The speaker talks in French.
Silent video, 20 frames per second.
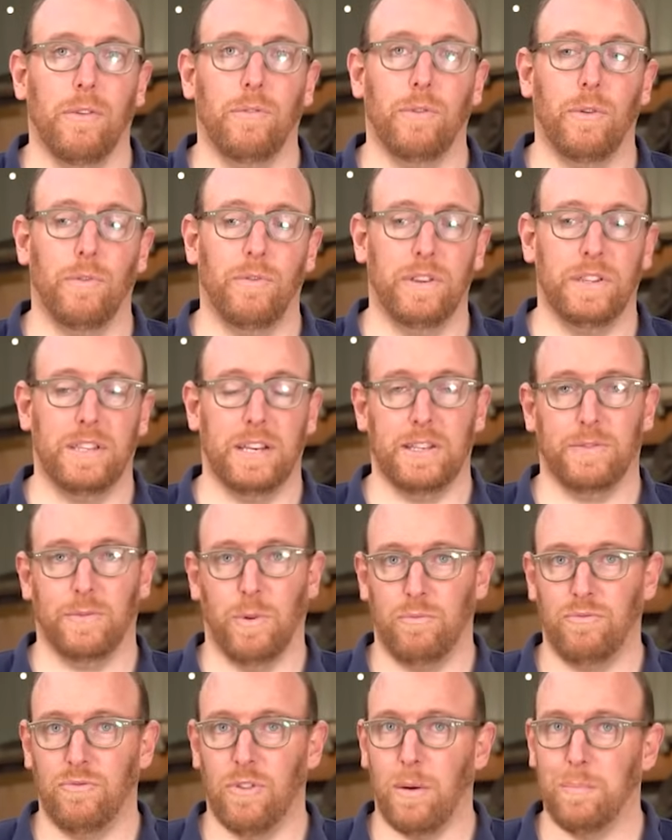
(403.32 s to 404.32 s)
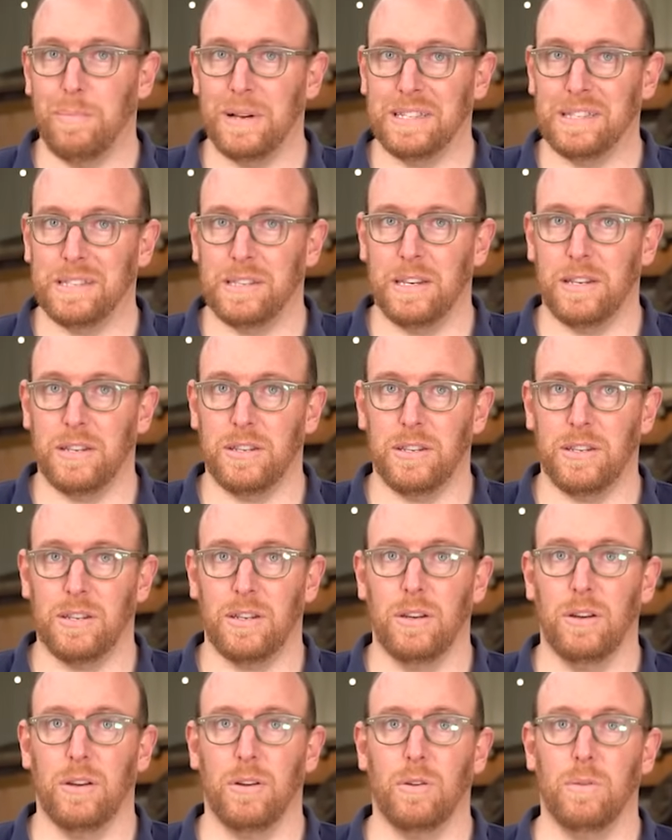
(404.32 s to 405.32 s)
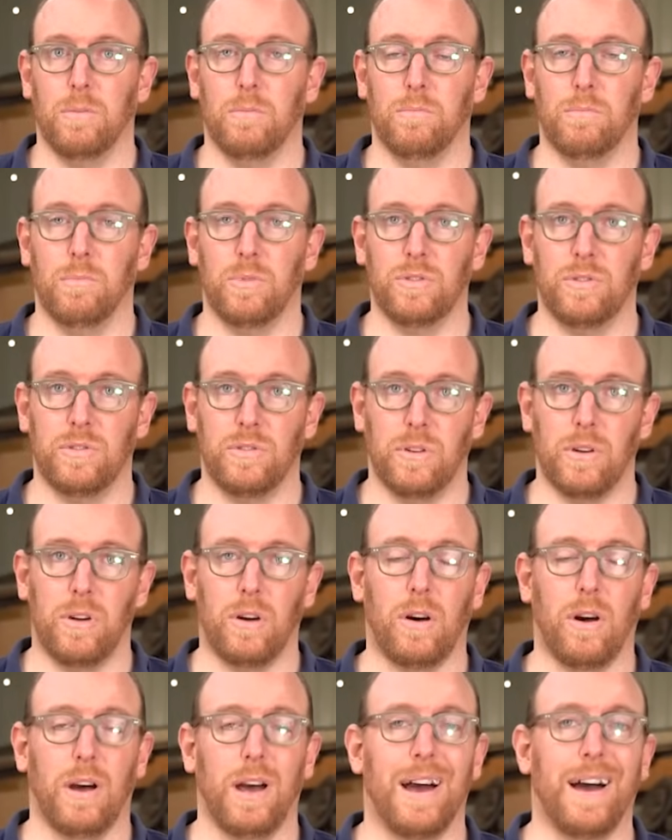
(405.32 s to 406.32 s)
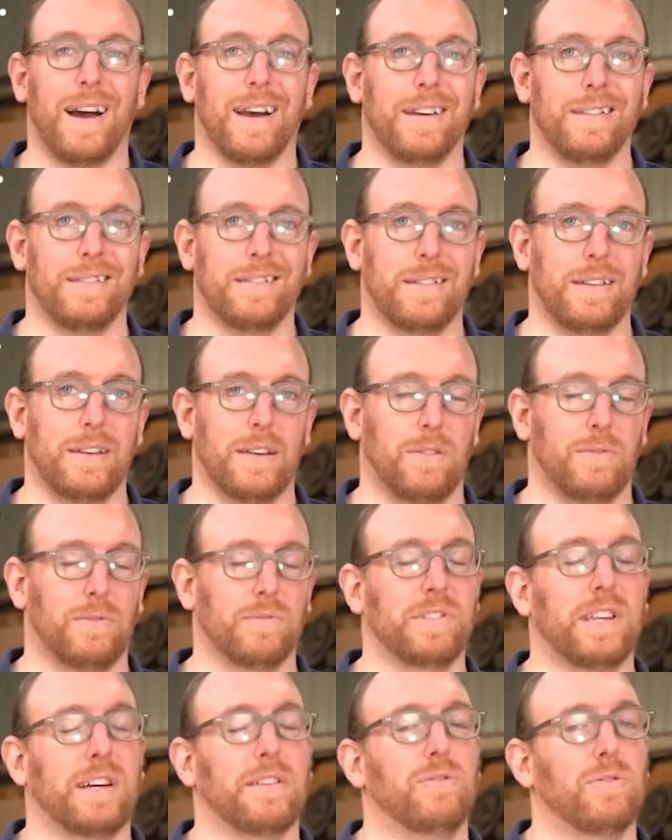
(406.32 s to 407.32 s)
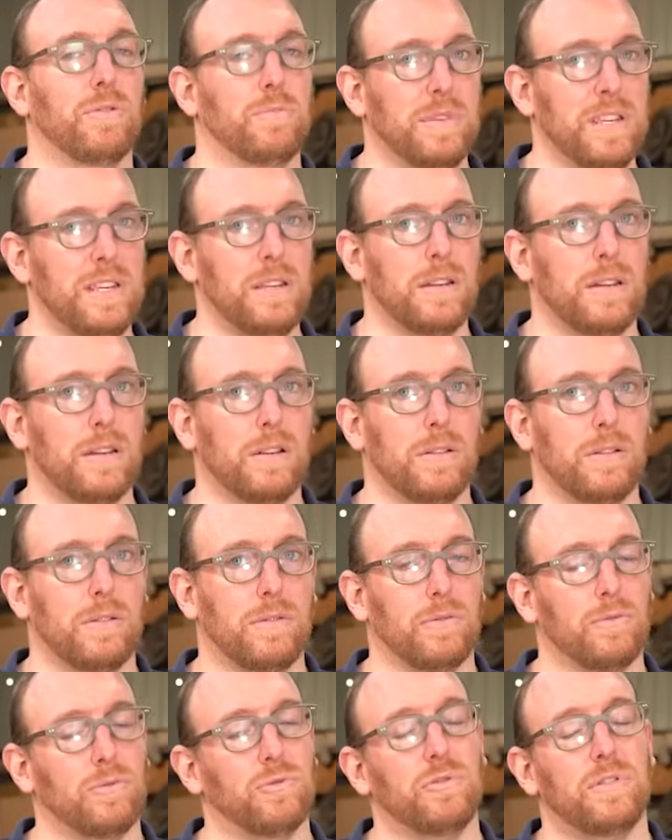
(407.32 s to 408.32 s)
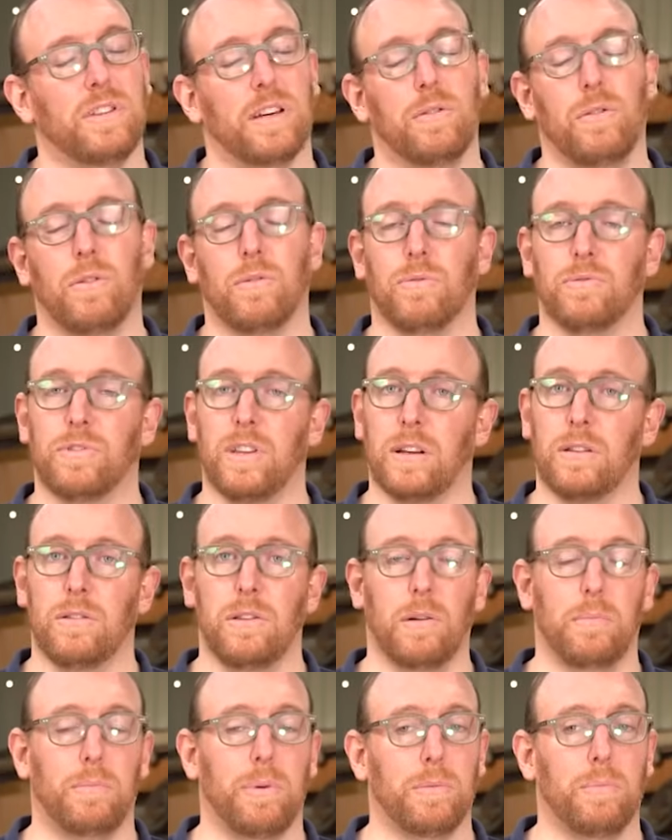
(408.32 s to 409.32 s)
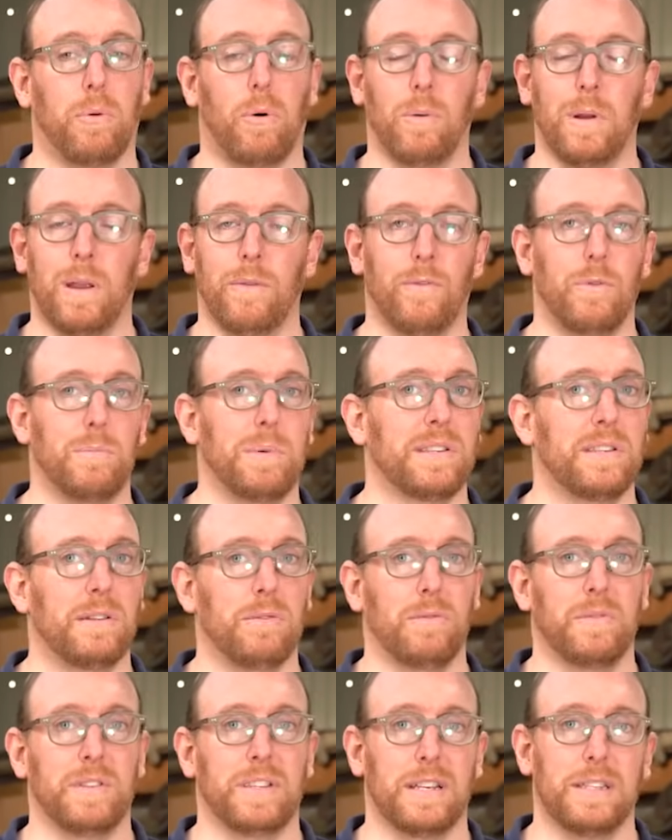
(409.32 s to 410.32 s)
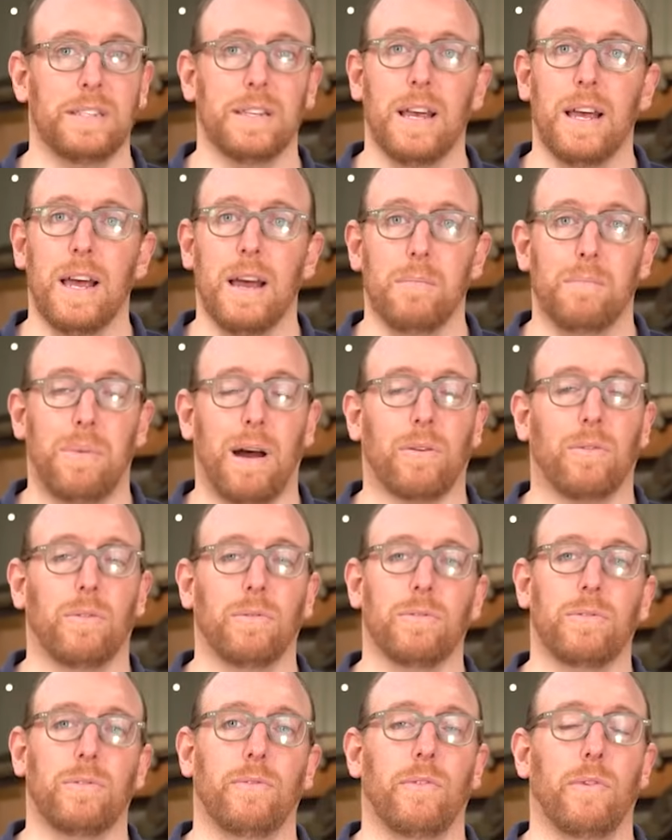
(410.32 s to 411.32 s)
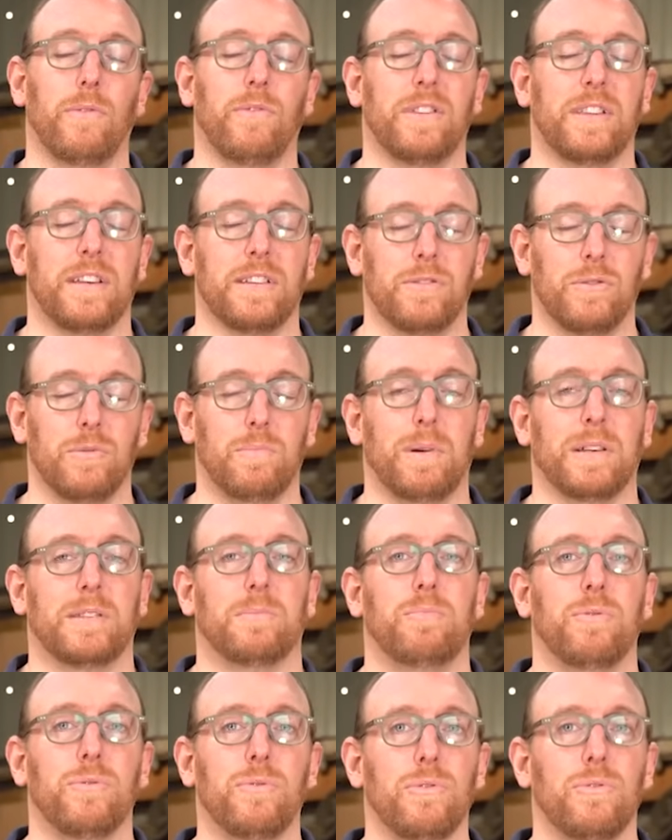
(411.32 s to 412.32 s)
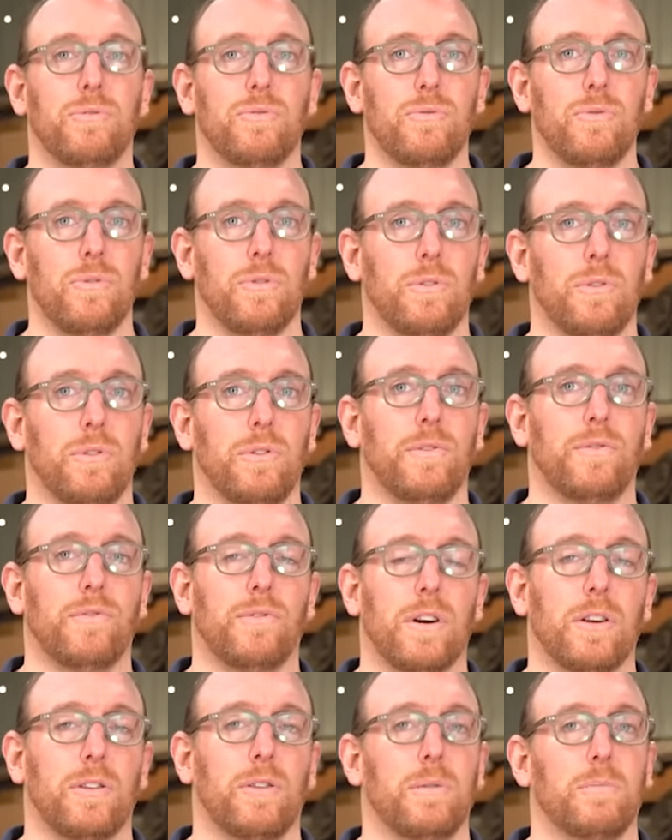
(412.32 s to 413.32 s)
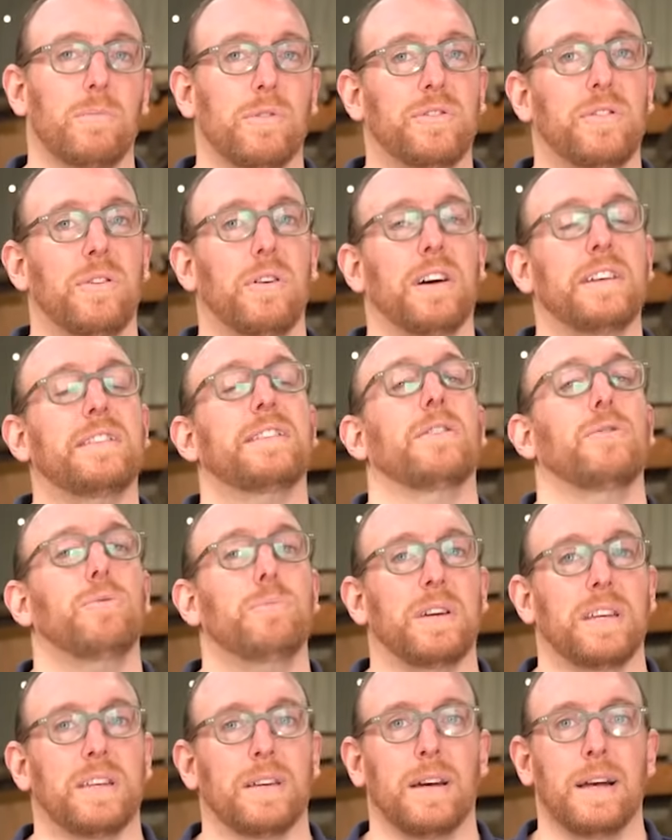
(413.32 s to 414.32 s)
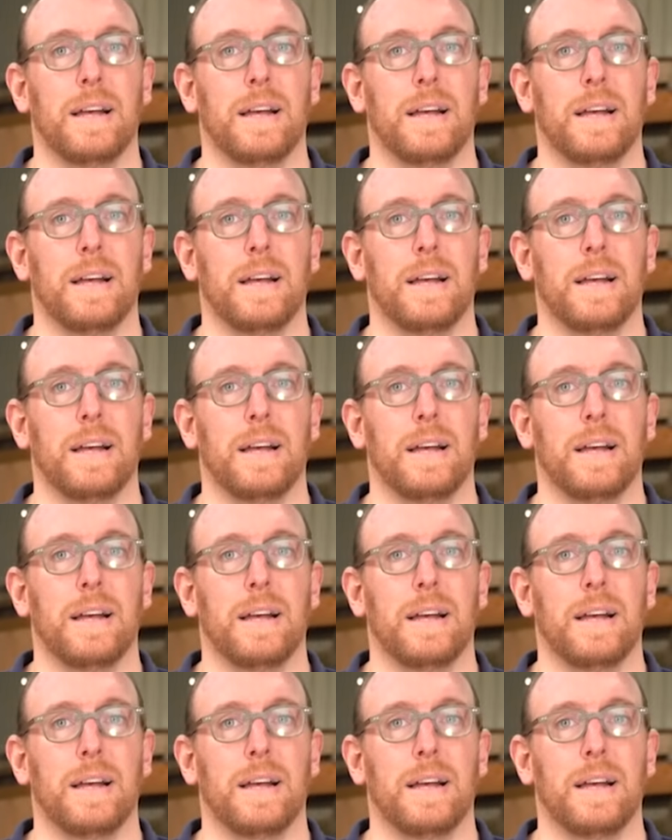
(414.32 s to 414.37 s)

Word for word: Vos vitesses vont pouvoir passer moteur arrêté contact mi donc juste avec le contact, pas de problème, vous passez vos vitesses. Par contre, vos vitesses ne passent plus du tout une fois que le moteur est allumé.